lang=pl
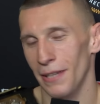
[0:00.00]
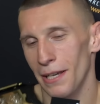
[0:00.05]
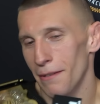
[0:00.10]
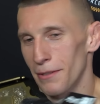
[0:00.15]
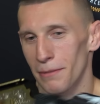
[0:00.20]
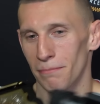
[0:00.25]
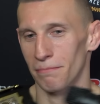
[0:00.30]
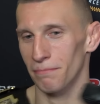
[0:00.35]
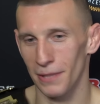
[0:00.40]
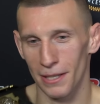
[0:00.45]
Nie
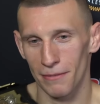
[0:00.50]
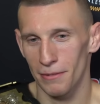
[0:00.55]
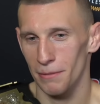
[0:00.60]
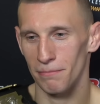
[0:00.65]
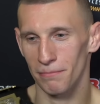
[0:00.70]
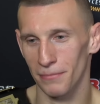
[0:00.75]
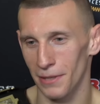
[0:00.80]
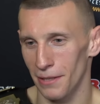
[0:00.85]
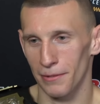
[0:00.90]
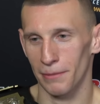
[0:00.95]
wiem, nie
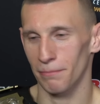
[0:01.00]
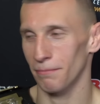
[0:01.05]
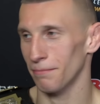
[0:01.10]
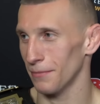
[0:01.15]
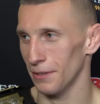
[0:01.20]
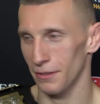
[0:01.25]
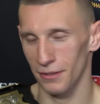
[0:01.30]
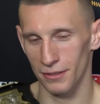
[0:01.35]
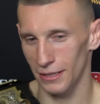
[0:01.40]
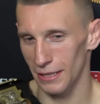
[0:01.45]
wiem, nie wiem.
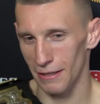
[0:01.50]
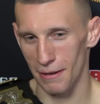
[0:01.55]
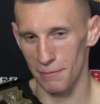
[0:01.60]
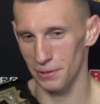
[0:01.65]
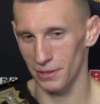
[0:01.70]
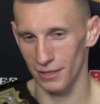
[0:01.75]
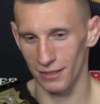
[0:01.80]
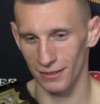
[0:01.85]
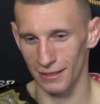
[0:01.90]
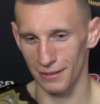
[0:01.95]
Nie zastanawiam
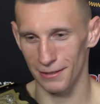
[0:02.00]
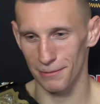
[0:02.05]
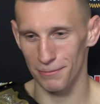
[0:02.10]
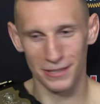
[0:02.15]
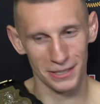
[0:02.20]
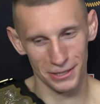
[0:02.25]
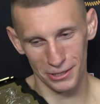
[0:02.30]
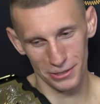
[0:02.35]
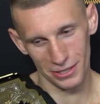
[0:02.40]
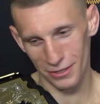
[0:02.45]
się teraz nad tym.
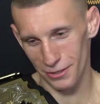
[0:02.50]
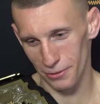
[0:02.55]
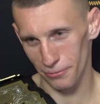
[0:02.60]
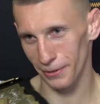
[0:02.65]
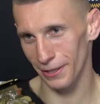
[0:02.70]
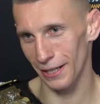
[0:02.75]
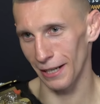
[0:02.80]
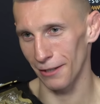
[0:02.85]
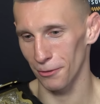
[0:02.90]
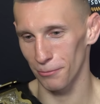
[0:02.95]
Chcę się cieszyć
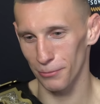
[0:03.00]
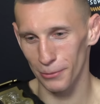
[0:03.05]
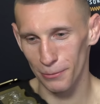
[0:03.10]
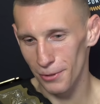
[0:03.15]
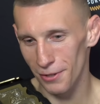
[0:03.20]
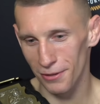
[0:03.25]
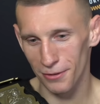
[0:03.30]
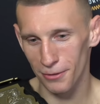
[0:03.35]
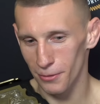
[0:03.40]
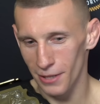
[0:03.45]
wygraną. Po
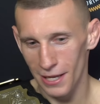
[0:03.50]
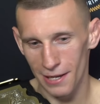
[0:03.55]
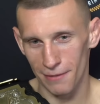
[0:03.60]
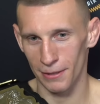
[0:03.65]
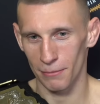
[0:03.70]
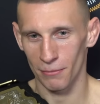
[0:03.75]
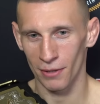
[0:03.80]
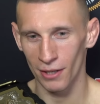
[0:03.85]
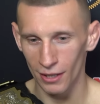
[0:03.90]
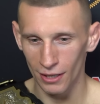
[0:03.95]
prostu nie
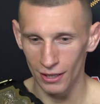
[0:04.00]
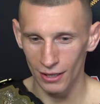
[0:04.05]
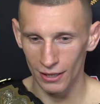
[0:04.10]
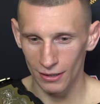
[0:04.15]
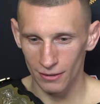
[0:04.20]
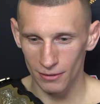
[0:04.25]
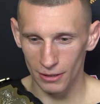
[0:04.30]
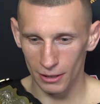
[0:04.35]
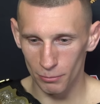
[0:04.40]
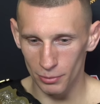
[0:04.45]
wiem.
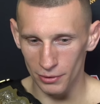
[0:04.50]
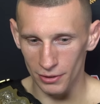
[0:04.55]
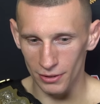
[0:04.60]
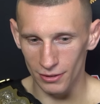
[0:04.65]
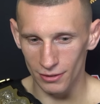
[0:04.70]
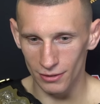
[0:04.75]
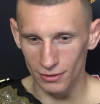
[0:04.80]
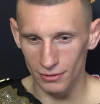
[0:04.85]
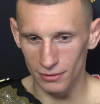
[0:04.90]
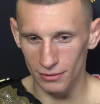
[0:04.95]

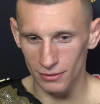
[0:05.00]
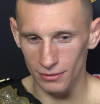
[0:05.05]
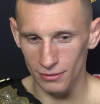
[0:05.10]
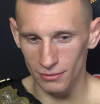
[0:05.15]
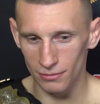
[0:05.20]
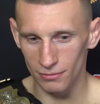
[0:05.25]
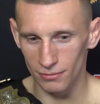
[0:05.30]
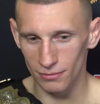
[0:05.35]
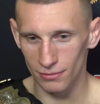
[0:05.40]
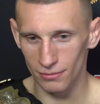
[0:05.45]

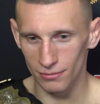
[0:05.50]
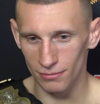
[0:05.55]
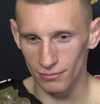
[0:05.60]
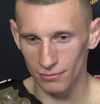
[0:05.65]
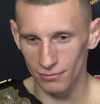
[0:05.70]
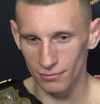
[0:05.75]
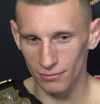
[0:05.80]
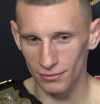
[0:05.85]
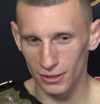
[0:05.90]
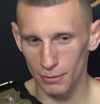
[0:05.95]
Jakby
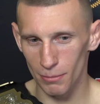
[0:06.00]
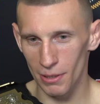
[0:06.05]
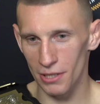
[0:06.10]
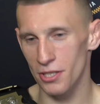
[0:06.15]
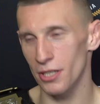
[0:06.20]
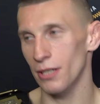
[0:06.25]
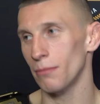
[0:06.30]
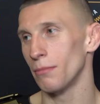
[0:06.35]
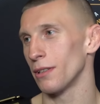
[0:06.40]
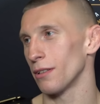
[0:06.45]

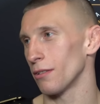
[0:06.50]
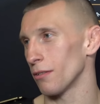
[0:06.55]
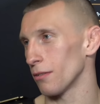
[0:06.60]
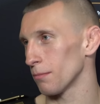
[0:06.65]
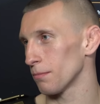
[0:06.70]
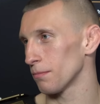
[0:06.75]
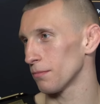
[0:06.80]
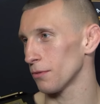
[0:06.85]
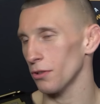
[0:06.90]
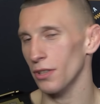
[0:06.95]
zobaczymy, no.
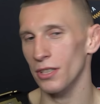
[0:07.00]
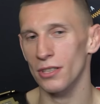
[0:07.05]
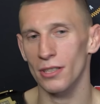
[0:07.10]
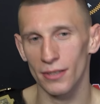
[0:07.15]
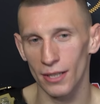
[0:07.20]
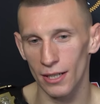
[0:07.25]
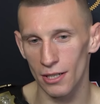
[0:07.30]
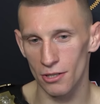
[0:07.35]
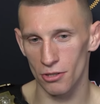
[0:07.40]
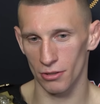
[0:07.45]
To też nie
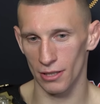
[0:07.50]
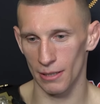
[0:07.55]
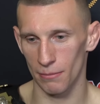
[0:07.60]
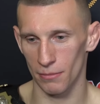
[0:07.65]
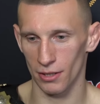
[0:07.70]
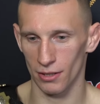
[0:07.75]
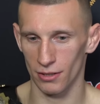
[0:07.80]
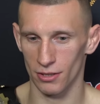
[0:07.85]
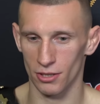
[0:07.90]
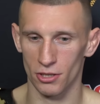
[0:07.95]
zależy ode
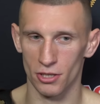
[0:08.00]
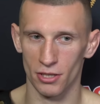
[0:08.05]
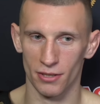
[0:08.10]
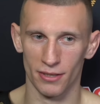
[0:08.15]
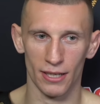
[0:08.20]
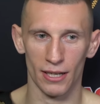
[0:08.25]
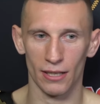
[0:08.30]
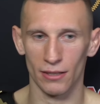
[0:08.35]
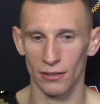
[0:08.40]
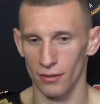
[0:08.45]
mnie, czy, czy
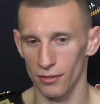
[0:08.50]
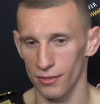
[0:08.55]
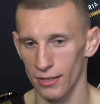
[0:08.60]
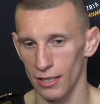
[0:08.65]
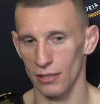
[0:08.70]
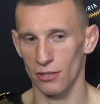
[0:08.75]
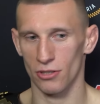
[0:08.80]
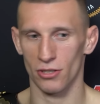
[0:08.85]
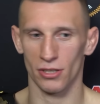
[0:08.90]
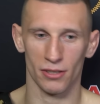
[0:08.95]
Saladin
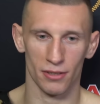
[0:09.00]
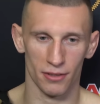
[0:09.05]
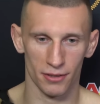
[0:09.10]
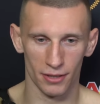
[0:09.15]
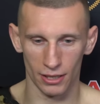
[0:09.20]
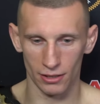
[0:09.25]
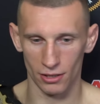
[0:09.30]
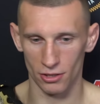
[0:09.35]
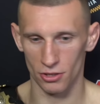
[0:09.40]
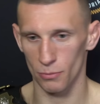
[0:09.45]
zostanie, czy nie
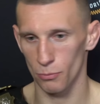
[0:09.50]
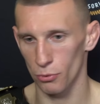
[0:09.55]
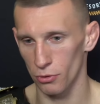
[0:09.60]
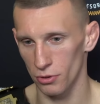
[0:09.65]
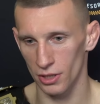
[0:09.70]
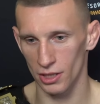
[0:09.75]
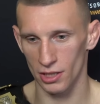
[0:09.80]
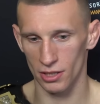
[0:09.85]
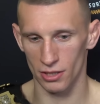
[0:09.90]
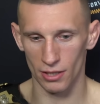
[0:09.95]
zostanie, czy
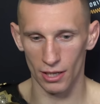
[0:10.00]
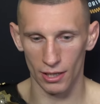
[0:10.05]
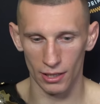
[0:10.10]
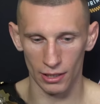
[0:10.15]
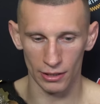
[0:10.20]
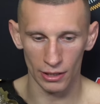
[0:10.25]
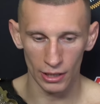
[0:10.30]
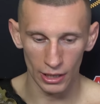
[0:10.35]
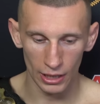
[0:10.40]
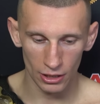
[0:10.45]
pójdzie gdzieś
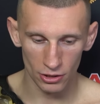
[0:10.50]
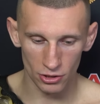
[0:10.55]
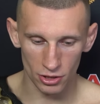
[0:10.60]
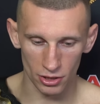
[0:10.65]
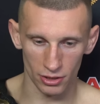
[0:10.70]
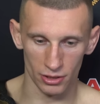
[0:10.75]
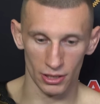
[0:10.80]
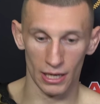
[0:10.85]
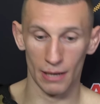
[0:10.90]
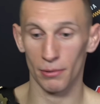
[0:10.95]
dalej,
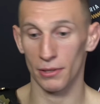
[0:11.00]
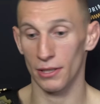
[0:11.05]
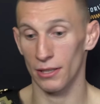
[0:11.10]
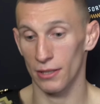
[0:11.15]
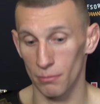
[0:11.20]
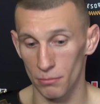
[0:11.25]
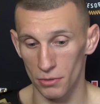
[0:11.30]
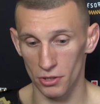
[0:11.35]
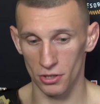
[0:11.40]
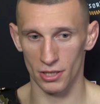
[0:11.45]
czy ja będę
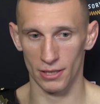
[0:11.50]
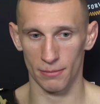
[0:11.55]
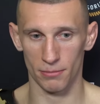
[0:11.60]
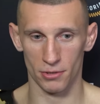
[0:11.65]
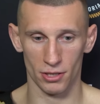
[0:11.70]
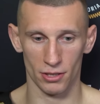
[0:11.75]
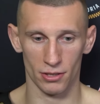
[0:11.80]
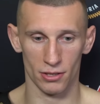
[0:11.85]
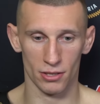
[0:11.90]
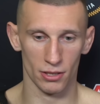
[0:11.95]
tym mistrzem,
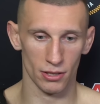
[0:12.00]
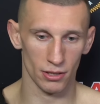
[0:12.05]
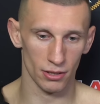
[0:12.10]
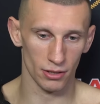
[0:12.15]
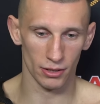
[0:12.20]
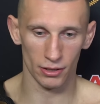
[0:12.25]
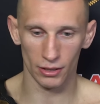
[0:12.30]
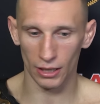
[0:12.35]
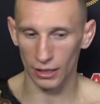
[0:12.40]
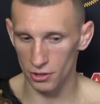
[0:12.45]
czy,
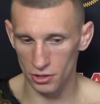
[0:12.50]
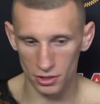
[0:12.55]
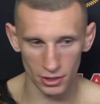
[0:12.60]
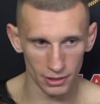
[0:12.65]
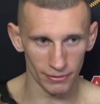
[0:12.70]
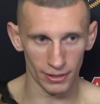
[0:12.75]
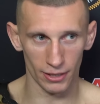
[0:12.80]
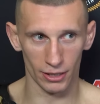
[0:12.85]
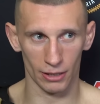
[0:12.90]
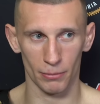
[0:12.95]
czy jakieś
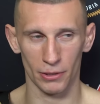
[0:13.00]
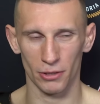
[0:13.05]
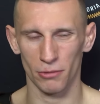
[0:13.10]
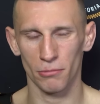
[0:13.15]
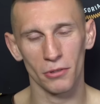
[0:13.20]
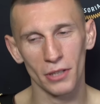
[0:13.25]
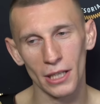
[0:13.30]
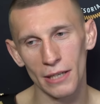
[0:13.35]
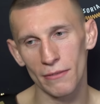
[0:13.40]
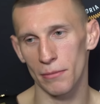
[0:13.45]
inne walki będą,
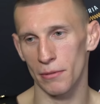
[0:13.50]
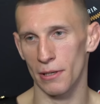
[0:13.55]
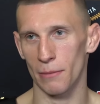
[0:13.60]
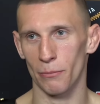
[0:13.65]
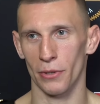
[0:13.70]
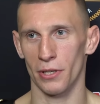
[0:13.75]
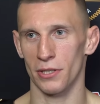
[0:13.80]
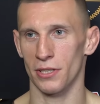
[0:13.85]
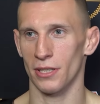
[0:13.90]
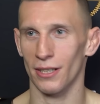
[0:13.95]
no nie wiem, nie mam
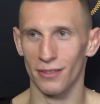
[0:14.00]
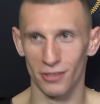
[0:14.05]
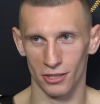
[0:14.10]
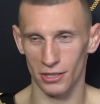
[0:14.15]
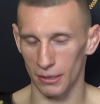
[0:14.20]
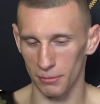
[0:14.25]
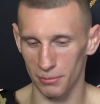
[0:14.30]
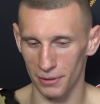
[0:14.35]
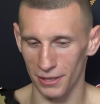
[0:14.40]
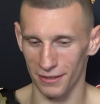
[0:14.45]
pojęcia, nie chcę
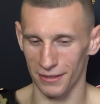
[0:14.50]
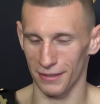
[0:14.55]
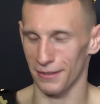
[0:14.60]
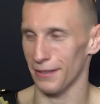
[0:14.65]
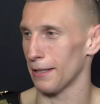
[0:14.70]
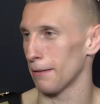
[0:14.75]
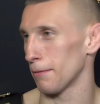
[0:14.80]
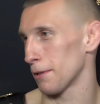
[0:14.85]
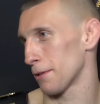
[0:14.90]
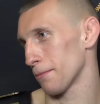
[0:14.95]
się nad tym teraz
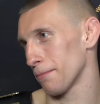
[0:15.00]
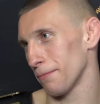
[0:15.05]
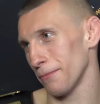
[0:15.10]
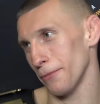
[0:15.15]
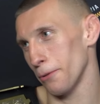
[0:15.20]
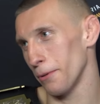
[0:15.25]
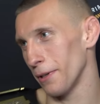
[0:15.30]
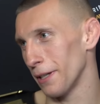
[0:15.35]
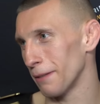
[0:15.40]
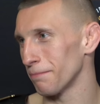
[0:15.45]
zastanawiać w
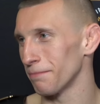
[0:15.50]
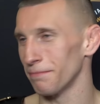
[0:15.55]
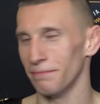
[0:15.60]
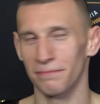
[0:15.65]
ogóle.